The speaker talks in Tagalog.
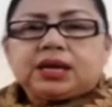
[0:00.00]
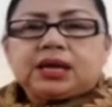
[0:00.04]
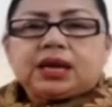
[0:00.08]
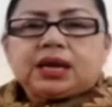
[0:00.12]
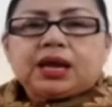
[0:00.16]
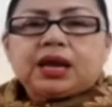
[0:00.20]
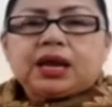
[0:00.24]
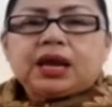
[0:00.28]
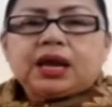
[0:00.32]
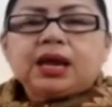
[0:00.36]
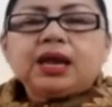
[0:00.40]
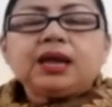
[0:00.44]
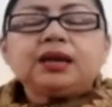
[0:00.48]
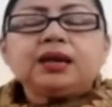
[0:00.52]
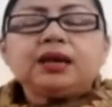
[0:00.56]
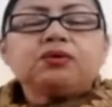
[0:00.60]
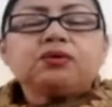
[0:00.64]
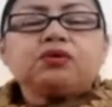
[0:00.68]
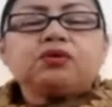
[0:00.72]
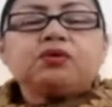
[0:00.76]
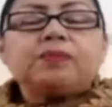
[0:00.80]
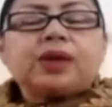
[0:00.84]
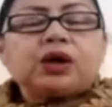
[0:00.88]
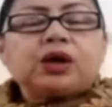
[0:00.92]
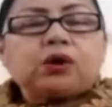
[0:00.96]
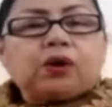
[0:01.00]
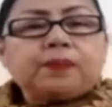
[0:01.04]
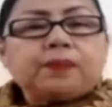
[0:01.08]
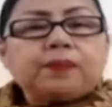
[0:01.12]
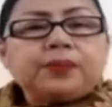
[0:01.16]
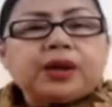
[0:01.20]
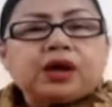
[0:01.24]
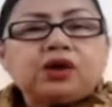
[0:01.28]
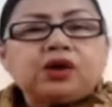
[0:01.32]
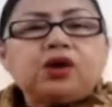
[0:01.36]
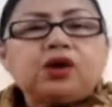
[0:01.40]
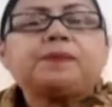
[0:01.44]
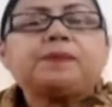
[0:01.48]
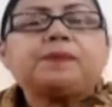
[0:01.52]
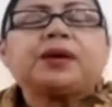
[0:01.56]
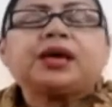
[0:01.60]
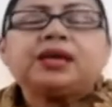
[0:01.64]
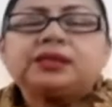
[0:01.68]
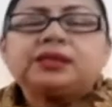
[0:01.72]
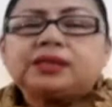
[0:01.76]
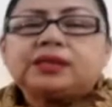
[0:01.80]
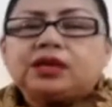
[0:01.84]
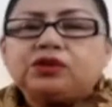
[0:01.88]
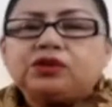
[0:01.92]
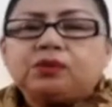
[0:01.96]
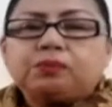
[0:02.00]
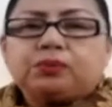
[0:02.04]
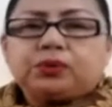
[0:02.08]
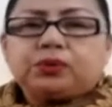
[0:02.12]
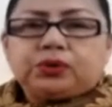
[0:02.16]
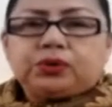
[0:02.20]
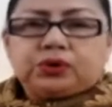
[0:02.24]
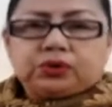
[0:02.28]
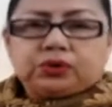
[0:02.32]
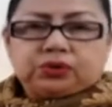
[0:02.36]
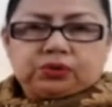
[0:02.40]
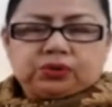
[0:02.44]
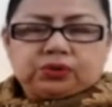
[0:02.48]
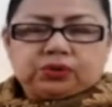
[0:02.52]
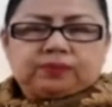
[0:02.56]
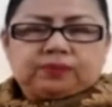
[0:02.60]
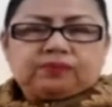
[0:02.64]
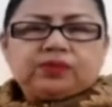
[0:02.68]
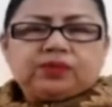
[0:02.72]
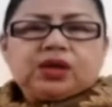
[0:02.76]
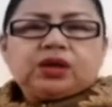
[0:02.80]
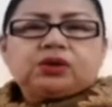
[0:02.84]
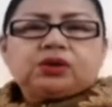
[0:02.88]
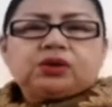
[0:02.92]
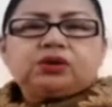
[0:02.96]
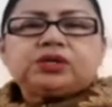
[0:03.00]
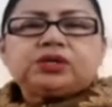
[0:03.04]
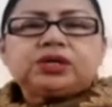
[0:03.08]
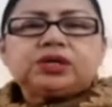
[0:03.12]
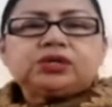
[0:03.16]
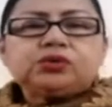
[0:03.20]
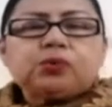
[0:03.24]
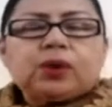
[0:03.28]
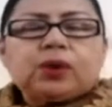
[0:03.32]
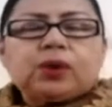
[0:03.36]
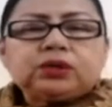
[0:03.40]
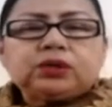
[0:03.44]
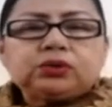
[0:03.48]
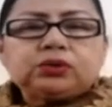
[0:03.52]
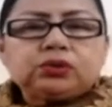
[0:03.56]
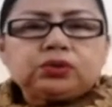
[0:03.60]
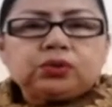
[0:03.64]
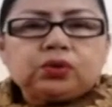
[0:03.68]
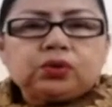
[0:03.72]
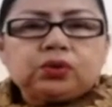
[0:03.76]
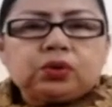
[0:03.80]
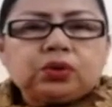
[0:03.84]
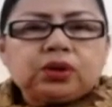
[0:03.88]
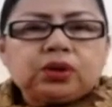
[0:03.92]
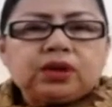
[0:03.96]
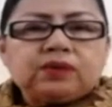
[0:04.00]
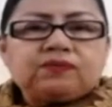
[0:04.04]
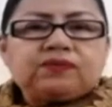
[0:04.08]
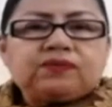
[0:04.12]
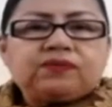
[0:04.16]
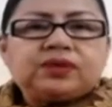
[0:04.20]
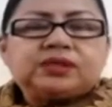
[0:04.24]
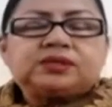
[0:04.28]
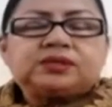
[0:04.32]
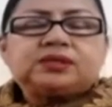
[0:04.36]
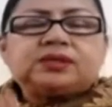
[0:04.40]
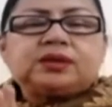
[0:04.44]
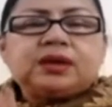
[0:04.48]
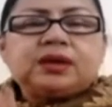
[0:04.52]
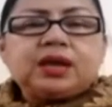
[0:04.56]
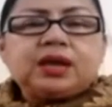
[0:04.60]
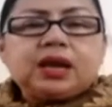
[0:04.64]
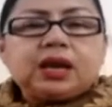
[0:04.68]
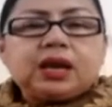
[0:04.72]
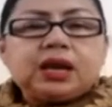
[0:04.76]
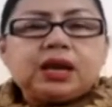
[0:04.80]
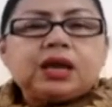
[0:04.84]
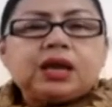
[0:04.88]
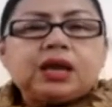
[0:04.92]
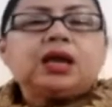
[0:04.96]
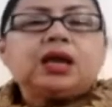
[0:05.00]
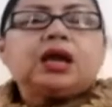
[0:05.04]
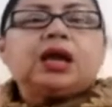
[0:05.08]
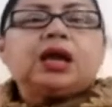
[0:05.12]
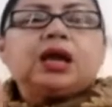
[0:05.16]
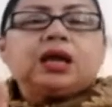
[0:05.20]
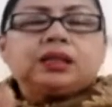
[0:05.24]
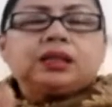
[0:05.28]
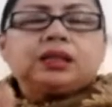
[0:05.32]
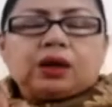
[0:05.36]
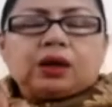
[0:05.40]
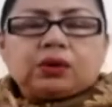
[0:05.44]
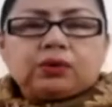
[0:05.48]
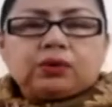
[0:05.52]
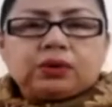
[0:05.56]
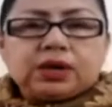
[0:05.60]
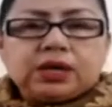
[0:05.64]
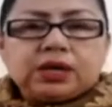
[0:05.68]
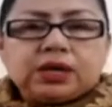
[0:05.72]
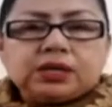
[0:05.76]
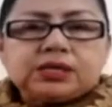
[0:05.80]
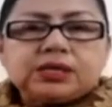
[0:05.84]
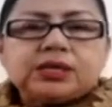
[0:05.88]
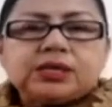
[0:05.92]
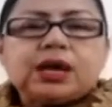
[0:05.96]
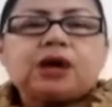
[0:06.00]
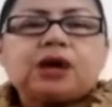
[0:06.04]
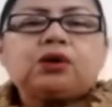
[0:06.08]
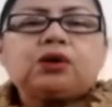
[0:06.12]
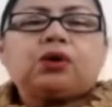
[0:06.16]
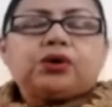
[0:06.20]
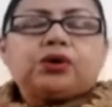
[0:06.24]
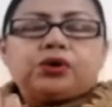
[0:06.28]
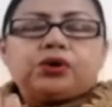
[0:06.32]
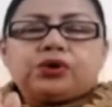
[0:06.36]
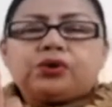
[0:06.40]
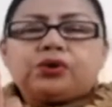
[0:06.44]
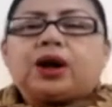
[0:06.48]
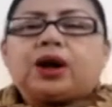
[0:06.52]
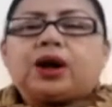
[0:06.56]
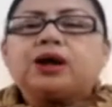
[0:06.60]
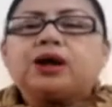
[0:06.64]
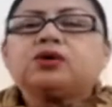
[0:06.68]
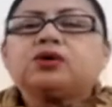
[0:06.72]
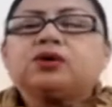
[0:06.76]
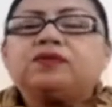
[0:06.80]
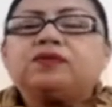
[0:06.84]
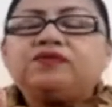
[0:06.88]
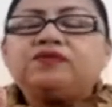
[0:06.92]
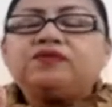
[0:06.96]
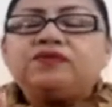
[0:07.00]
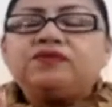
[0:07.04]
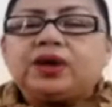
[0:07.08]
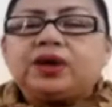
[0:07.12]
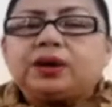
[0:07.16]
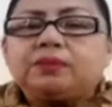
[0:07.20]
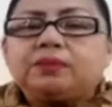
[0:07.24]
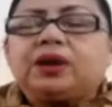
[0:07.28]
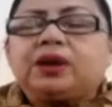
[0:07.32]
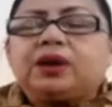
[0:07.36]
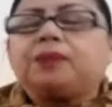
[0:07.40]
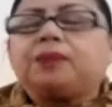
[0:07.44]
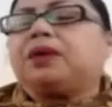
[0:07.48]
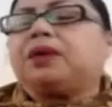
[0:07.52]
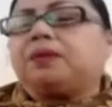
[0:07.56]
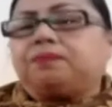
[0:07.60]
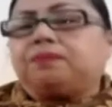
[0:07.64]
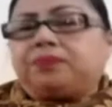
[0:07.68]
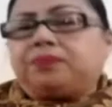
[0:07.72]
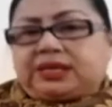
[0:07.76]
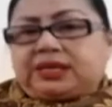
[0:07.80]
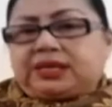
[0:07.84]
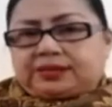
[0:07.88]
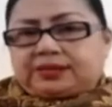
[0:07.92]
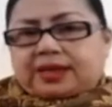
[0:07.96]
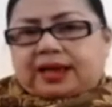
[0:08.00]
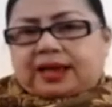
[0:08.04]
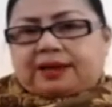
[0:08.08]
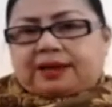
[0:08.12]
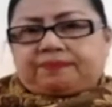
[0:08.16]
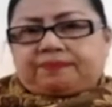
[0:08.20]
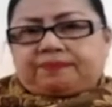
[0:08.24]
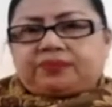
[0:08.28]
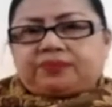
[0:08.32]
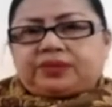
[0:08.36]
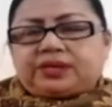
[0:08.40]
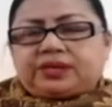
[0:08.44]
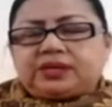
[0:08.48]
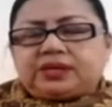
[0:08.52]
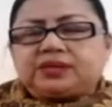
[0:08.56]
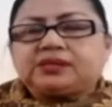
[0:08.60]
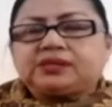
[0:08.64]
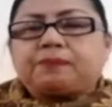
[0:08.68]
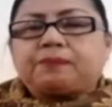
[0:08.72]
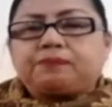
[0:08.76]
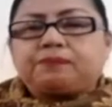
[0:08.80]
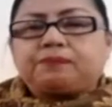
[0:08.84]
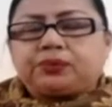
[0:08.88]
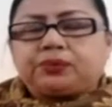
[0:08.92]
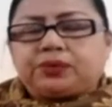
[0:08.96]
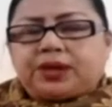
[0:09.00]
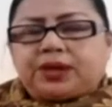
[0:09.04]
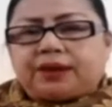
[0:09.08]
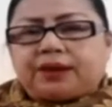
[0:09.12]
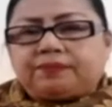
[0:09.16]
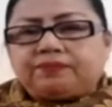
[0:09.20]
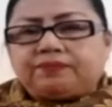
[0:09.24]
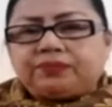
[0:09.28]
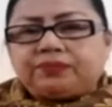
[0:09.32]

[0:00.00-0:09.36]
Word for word: And kung may kopya kayo, pakita nyo po yun doon. You just want to know if it's really the original or you are confirmed na may visa. Isa po yan.